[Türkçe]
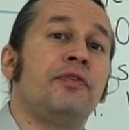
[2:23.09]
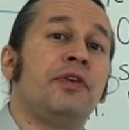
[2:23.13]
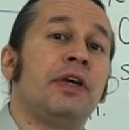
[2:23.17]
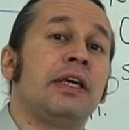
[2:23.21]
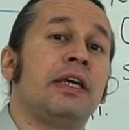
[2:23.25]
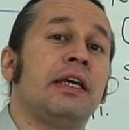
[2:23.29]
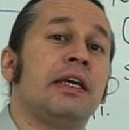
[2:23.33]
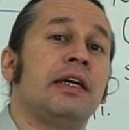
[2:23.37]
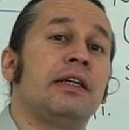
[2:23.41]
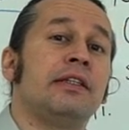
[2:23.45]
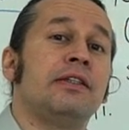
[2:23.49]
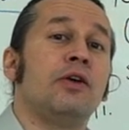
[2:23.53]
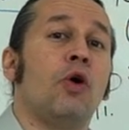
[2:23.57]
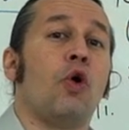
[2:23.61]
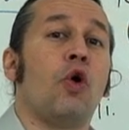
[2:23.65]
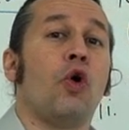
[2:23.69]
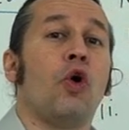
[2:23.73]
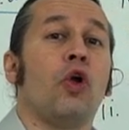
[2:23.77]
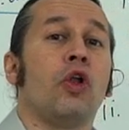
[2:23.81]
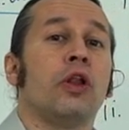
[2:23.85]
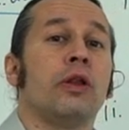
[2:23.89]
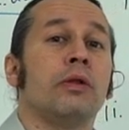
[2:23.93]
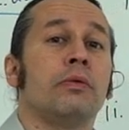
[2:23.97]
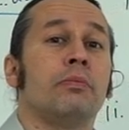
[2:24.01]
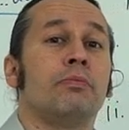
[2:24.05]
fikirde
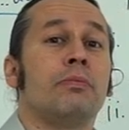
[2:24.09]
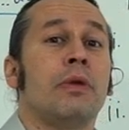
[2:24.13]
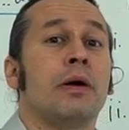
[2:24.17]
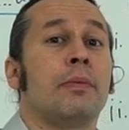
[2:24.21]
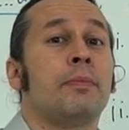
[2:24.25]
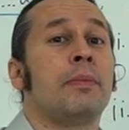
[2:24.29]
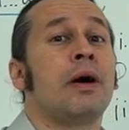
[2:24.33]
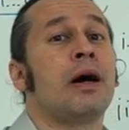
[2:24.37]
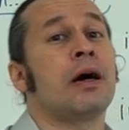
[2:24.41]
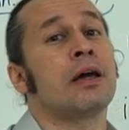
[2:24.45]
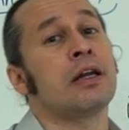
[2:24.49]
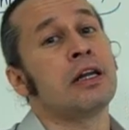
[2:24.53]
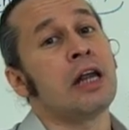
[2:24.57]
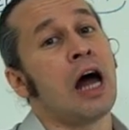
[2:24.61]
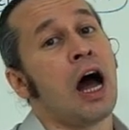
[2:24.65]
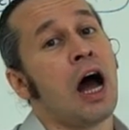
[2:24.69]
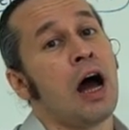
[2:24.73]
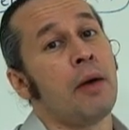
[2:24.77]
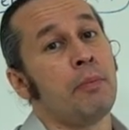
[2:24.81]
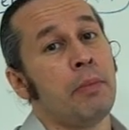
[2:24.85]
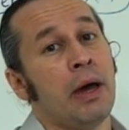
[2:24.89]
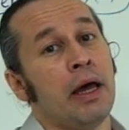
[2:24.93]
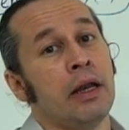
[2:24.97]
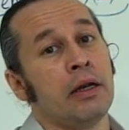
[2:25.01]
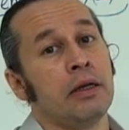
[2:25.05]
olmama
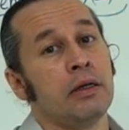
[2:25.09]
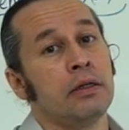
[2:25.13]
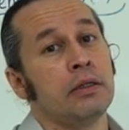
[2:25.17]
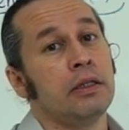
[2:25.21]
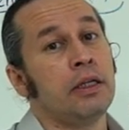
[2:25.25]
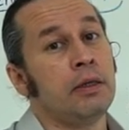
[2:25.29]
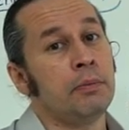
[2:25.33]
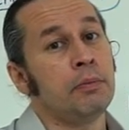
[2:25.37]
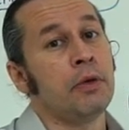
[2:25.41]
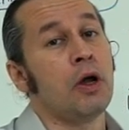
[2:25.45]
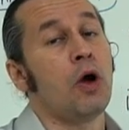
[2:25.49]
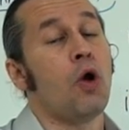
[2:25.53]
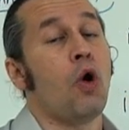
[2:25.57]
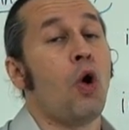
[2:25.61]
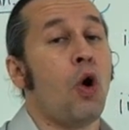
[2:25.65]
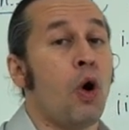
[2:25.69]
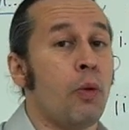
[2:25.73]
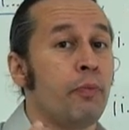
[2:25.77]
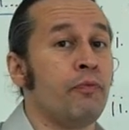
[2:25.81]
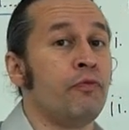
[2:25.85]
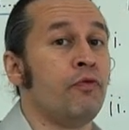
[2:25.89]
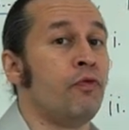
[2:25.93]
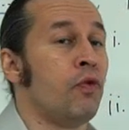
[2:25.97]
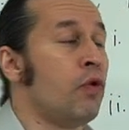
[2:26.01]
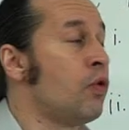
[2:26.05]
rağmen değil mi?
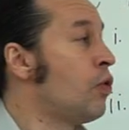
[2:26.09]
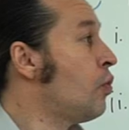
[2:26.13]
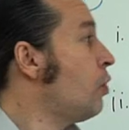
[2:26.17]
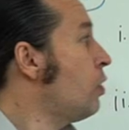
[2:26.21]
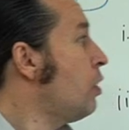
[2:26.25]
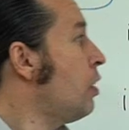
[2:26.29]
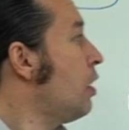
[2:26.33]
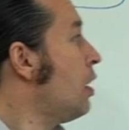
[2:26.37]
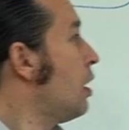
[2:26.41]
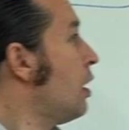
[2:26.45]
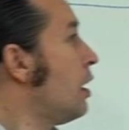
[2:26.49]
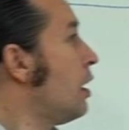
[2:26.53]
Obwohl.